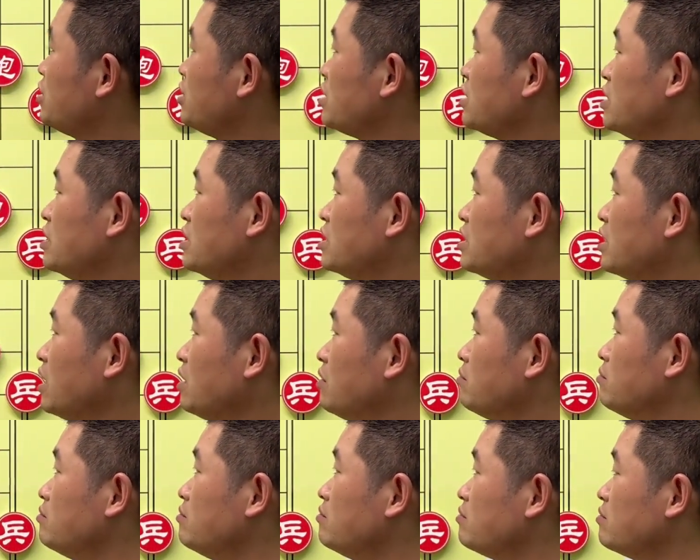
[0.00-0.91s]
底象，
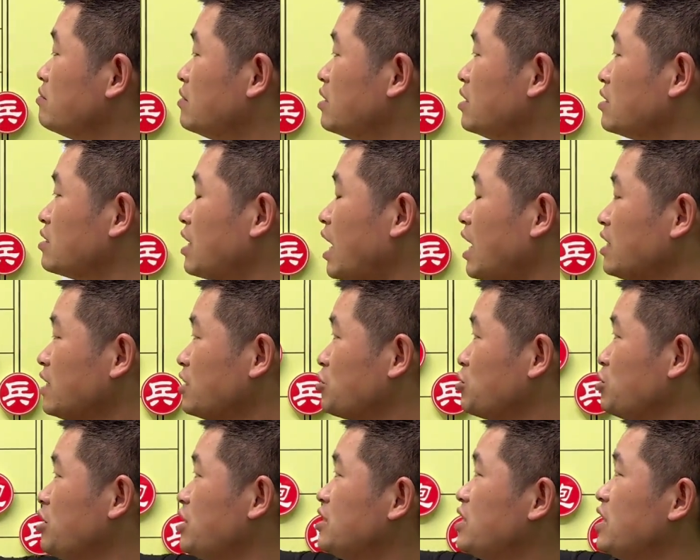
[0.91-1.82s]
它的
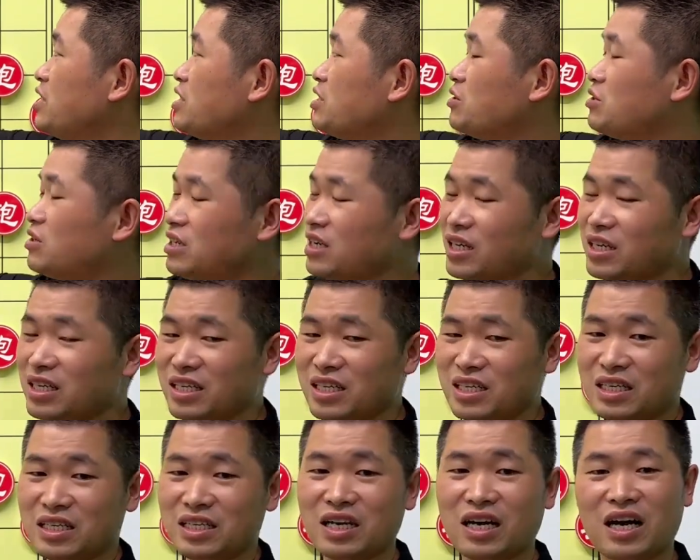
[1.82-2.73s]
缺陷就是这个
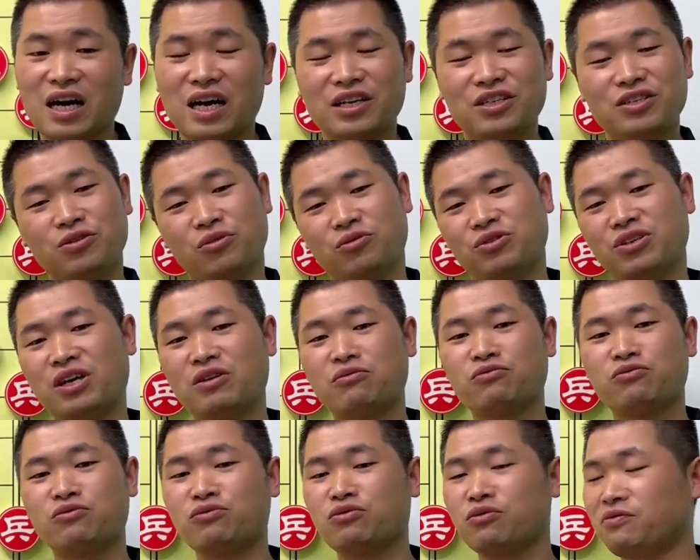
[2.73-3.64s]
底象啊有象
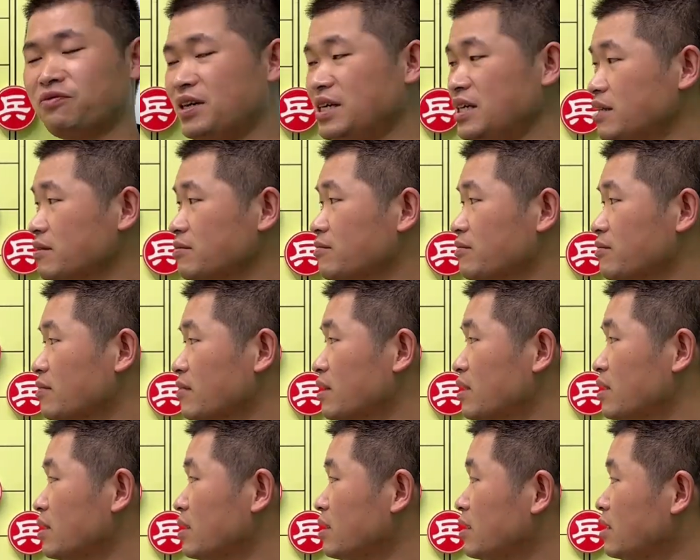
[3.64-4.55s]
无处飞。
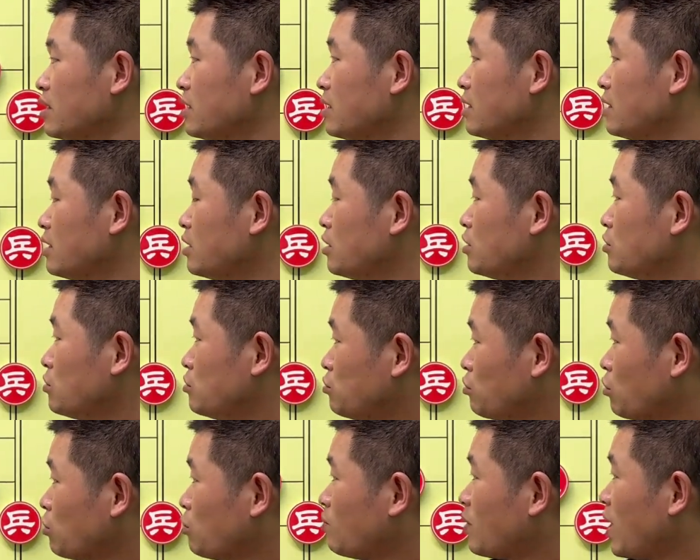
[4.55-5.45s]

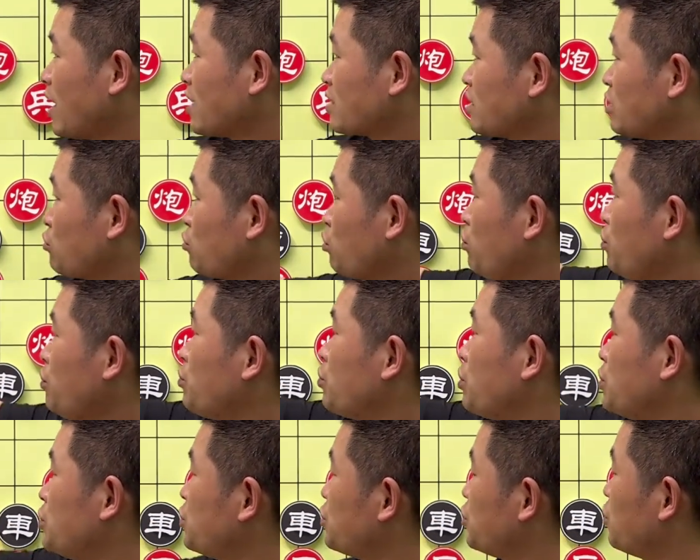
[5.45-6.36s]
如果马再退
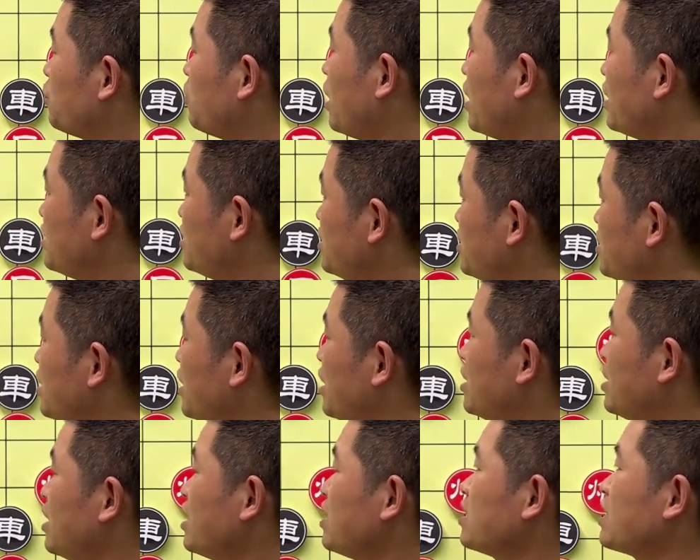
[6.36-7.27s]
回去的话，显
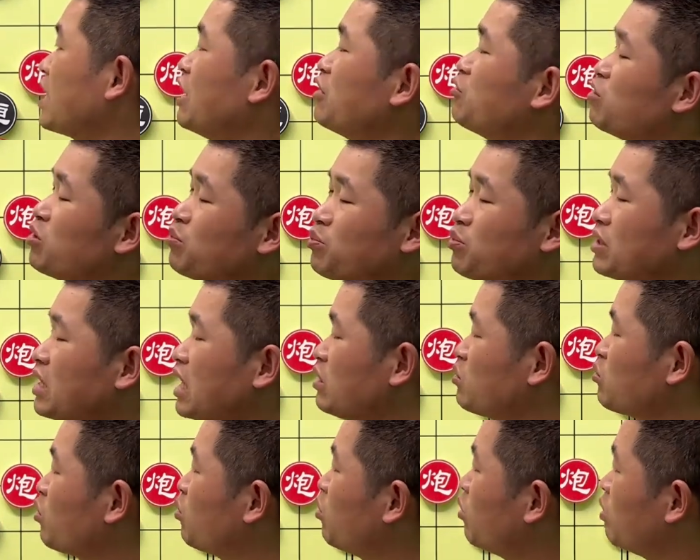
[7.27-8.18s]
然感觉不太
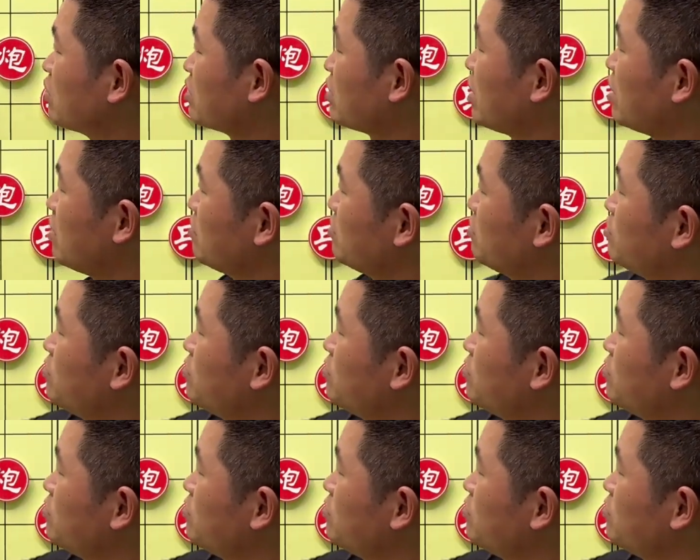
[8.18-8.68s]
妥当。